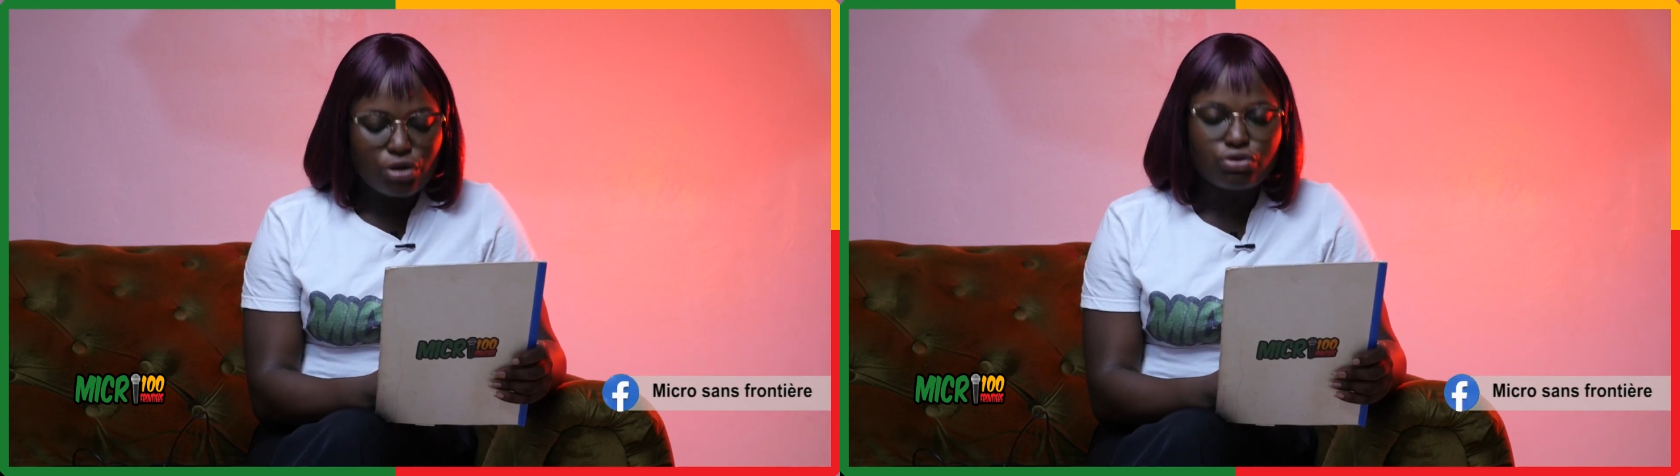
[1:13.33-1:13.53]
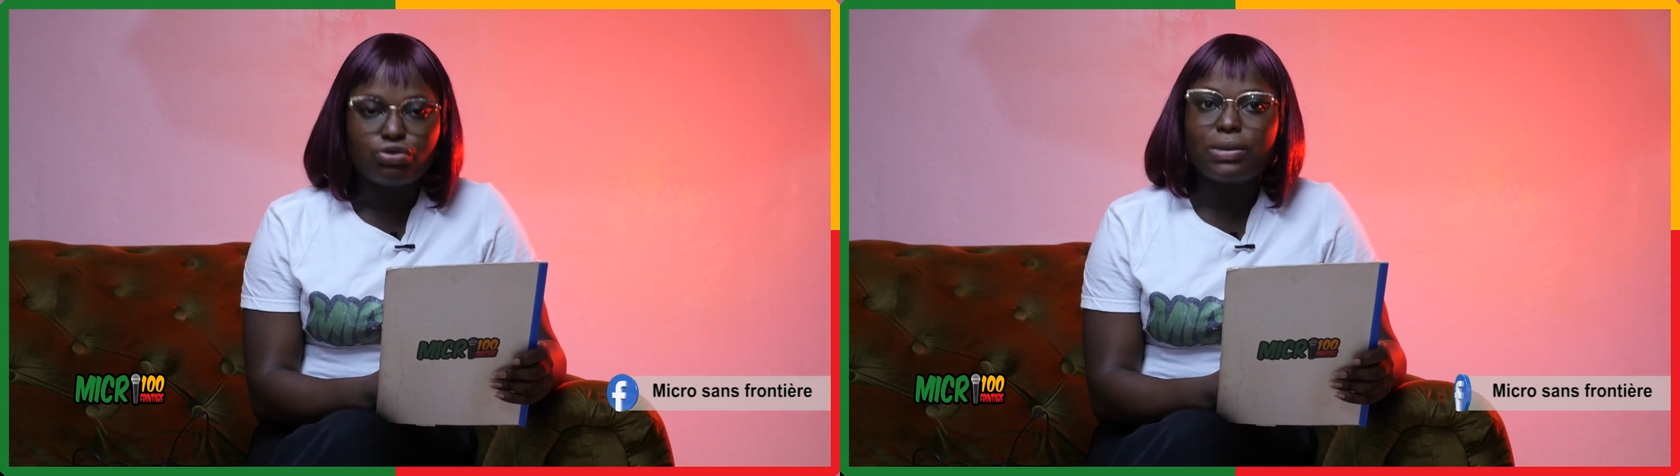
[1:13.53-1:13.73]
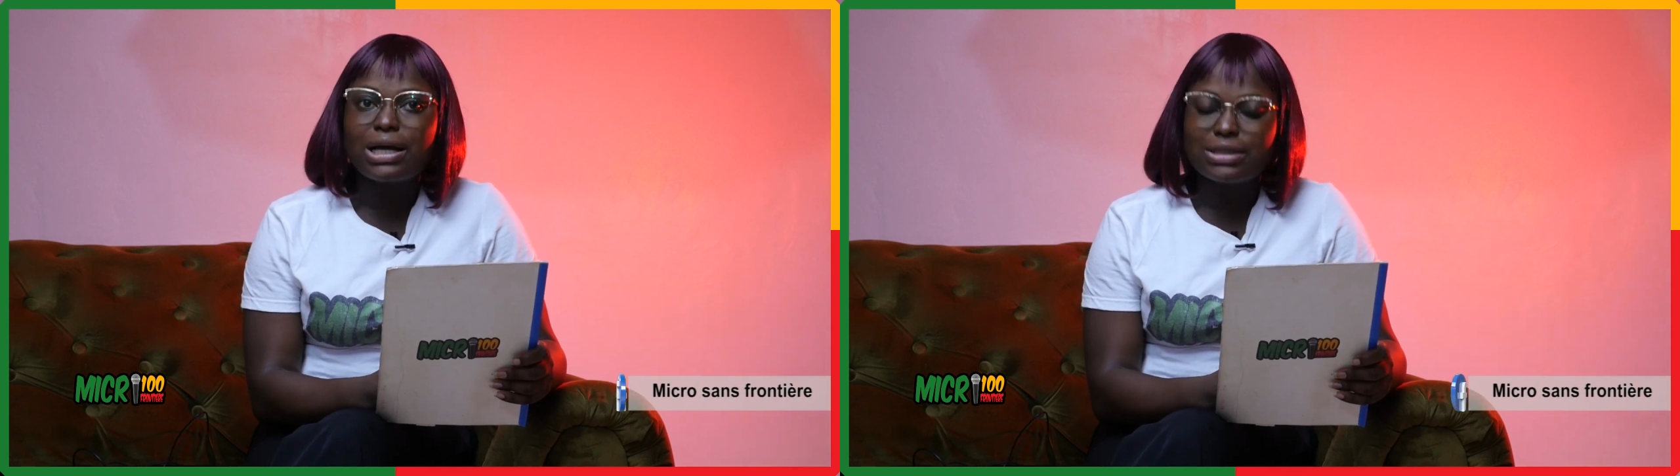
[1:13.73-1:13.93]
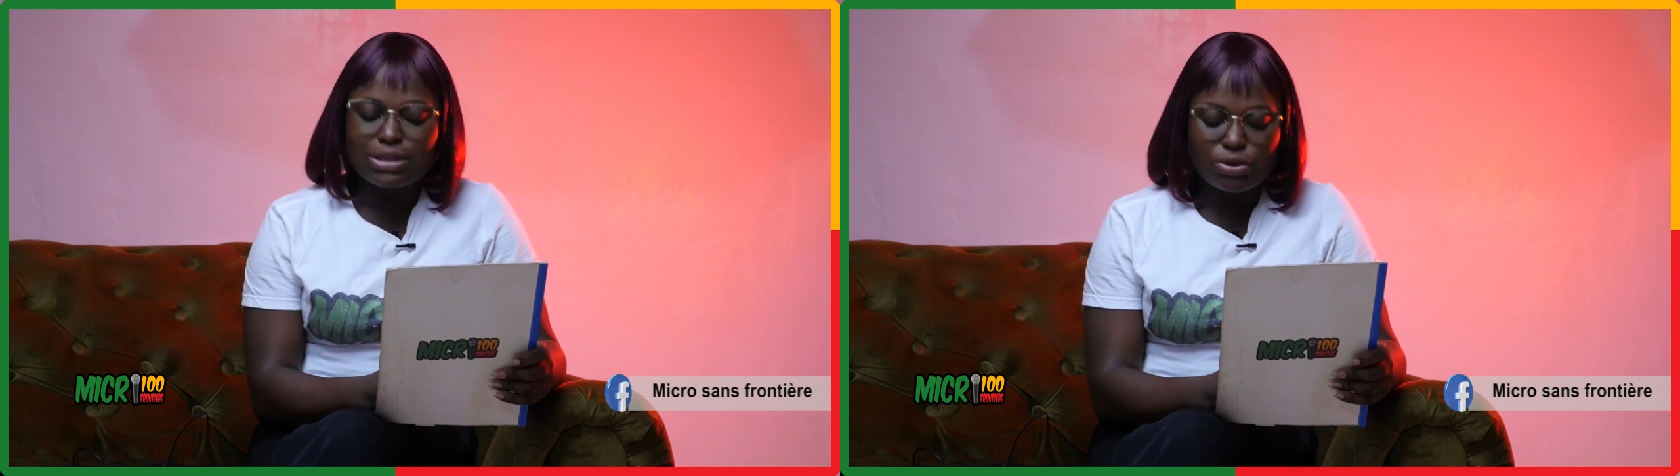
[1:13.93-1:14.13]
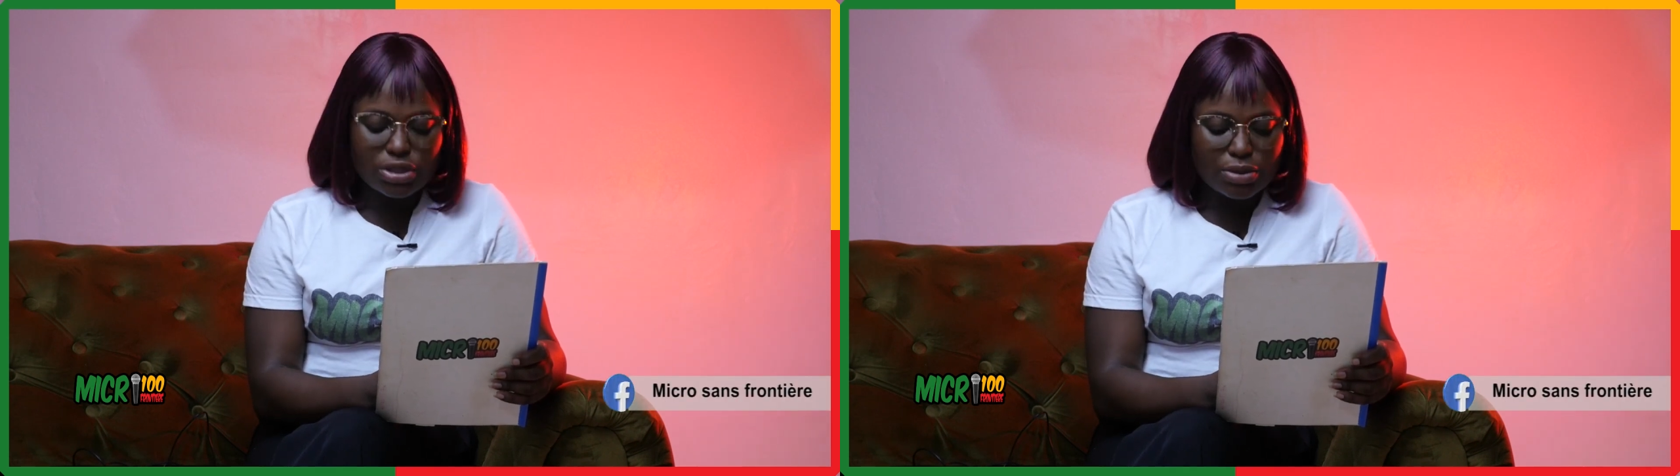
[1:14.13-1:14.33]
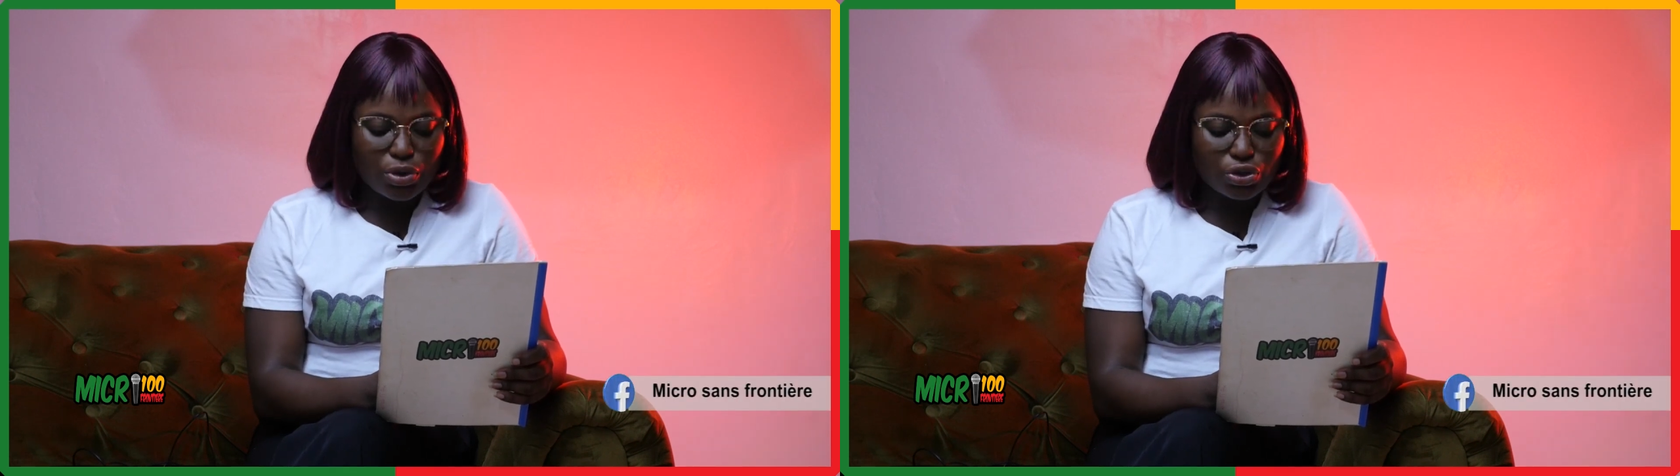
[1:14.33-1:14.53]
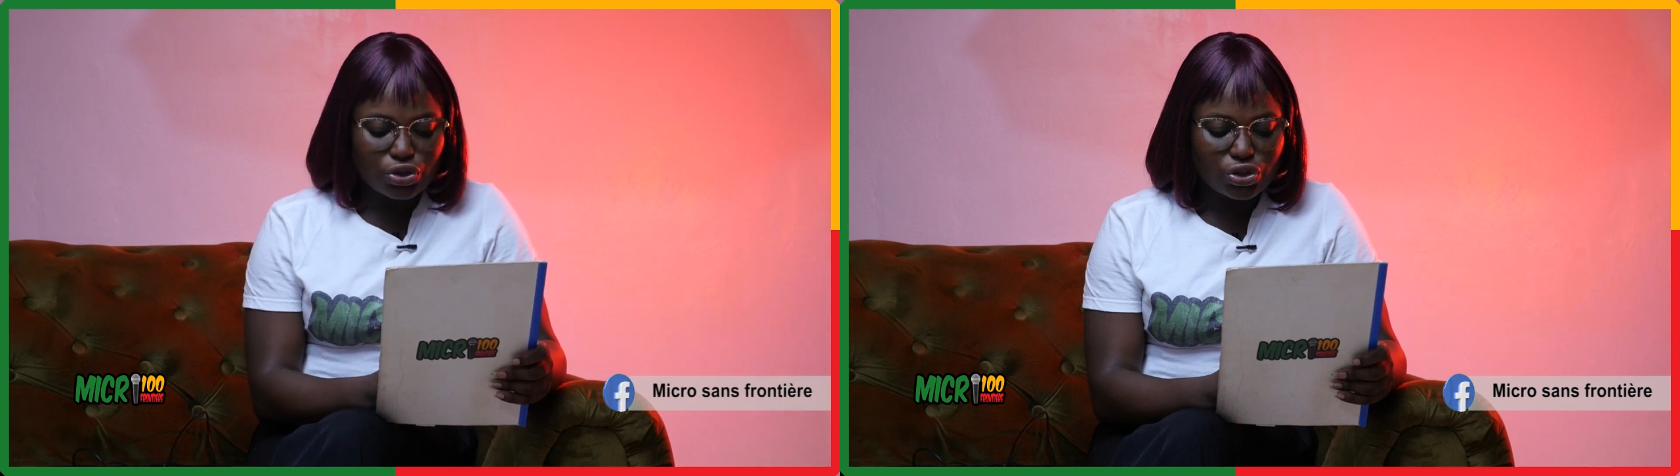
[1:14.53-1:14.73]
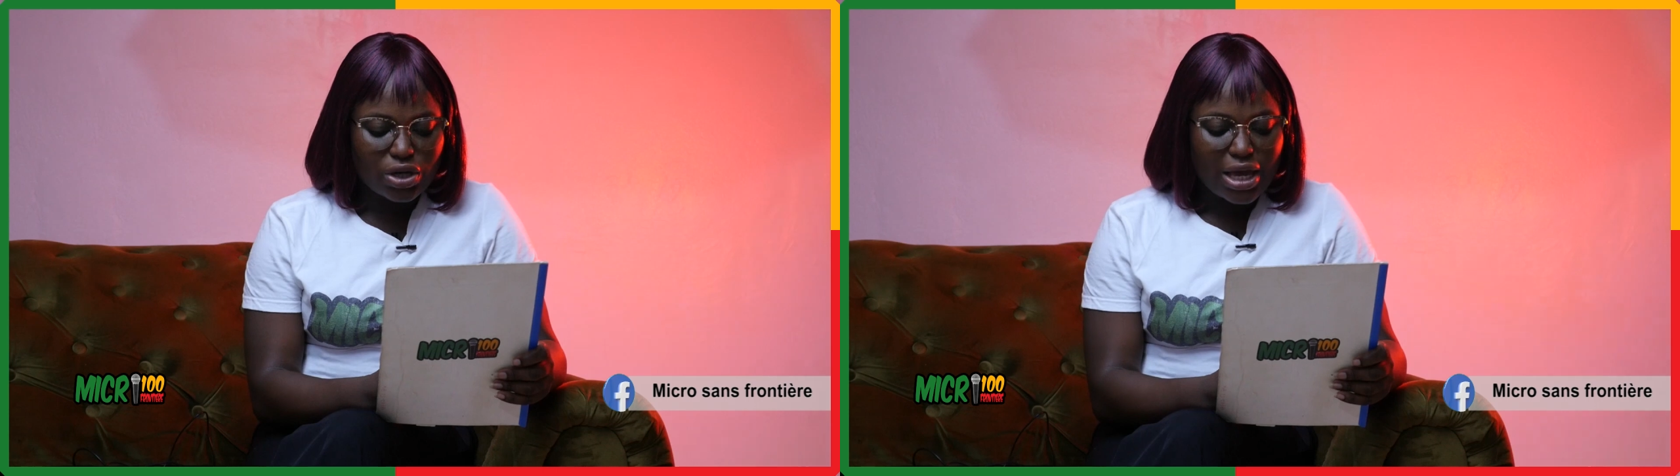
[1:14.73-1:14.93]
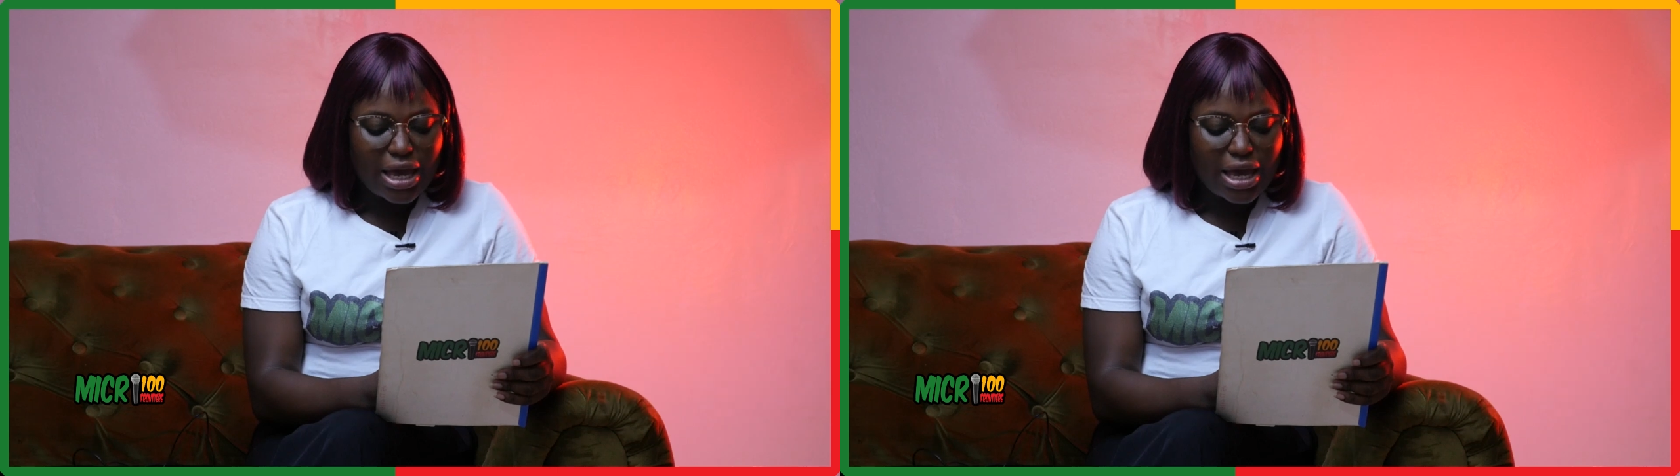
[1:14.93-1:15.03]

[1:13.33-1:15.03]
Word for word: Du mardi au dimanche,